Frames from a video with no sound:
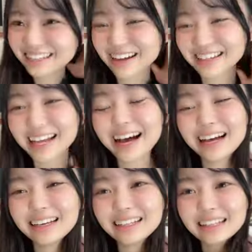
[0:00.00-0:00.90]
ま
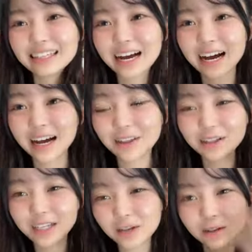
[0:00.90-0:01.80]
たいつか
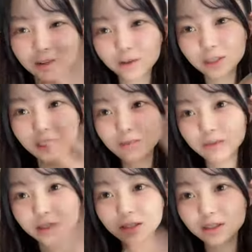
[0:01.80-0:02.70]
話せるの楽しみ
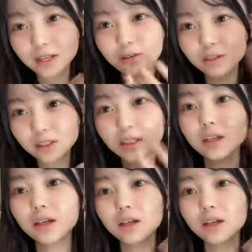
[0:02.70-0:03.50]
にしてるし